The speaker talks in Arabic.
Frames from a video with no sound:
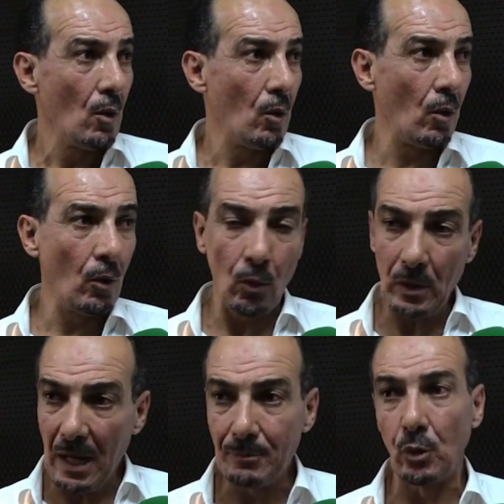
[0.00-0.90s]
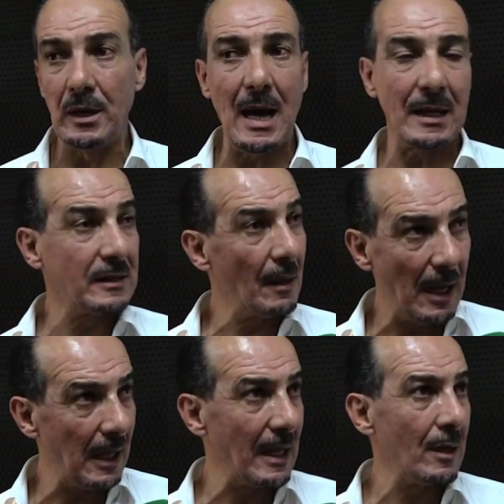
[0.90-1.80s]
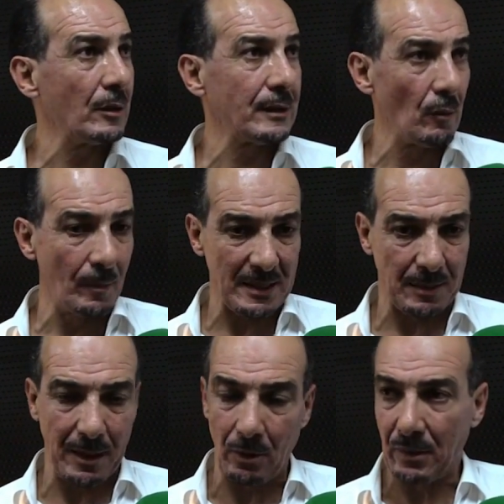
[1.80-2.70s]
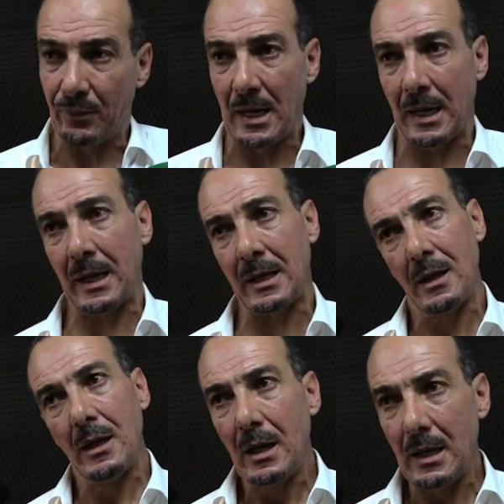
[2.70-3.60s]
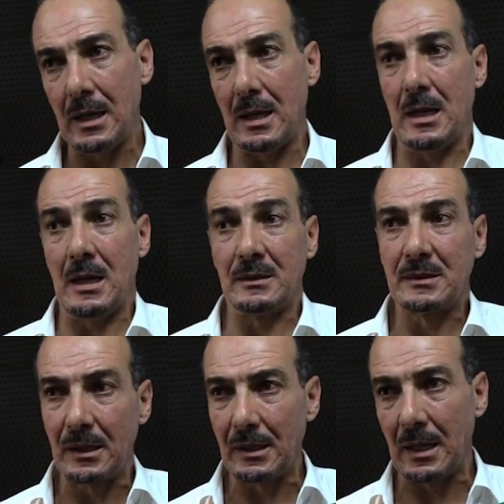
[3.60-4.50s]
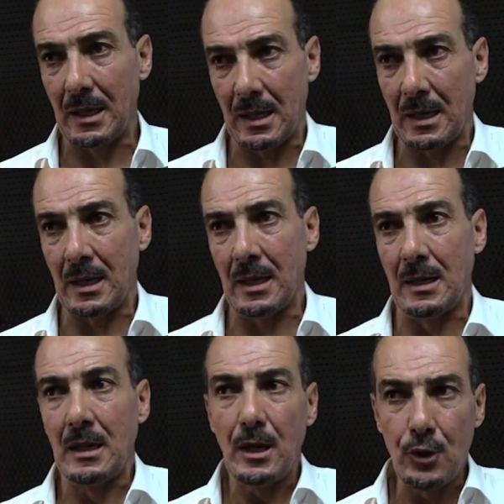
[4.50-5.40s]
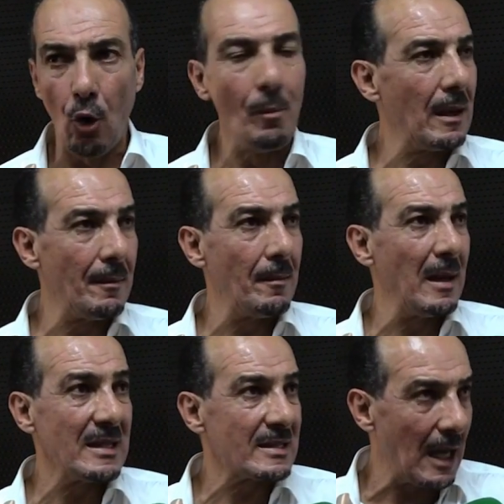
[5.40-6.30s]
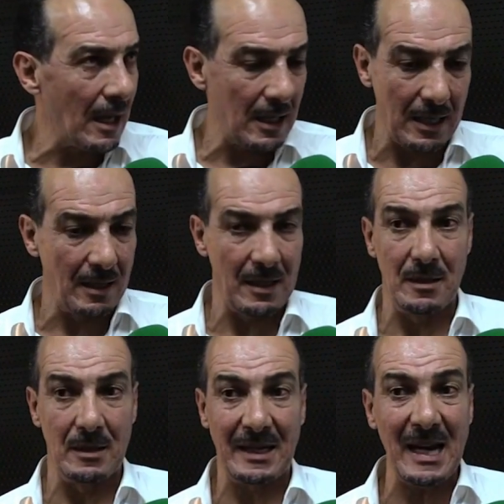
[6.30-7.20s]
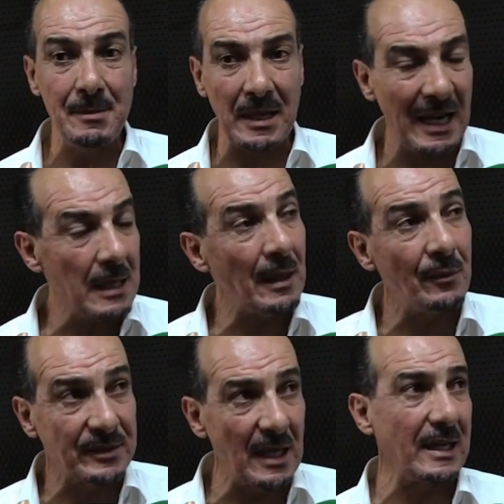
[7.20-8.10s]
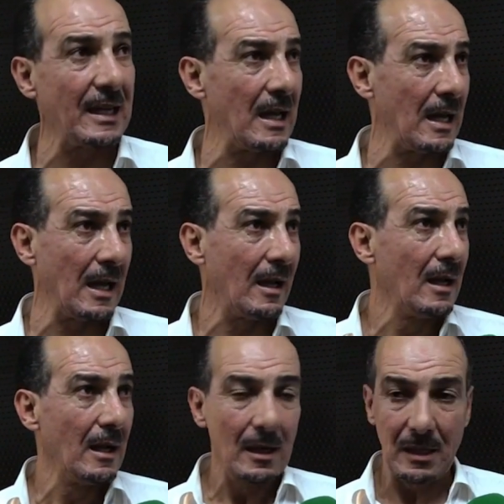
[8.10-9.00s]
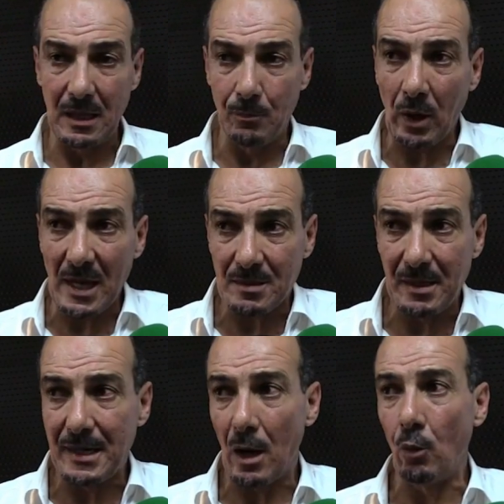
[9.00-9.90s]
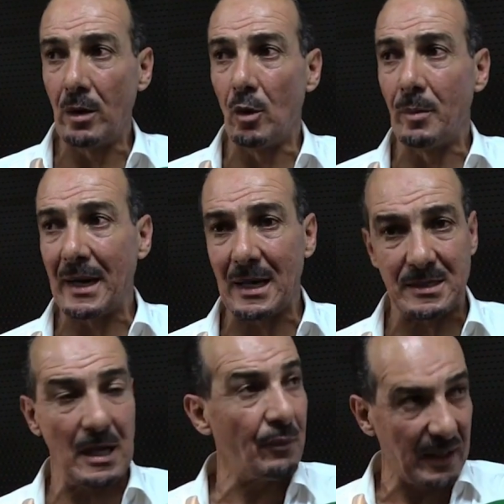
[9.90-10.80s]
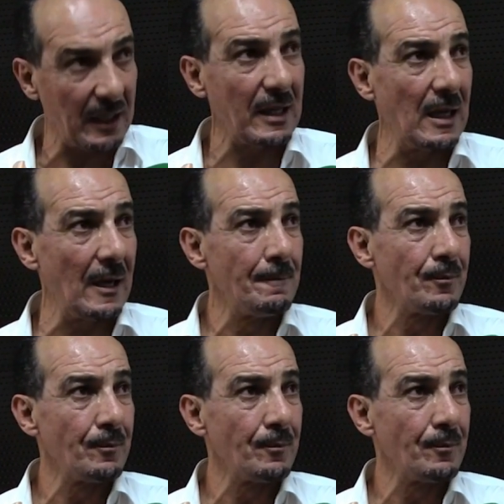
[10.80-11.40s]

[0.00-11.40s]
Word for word: والحمد لله ادى ما عليه وادى مباراه كبيره ولكن في الاخير آه، نظن يوم لما ما ينسى راح يبقى في الذاكره لبوقاسم لان اول مباراه افريقيه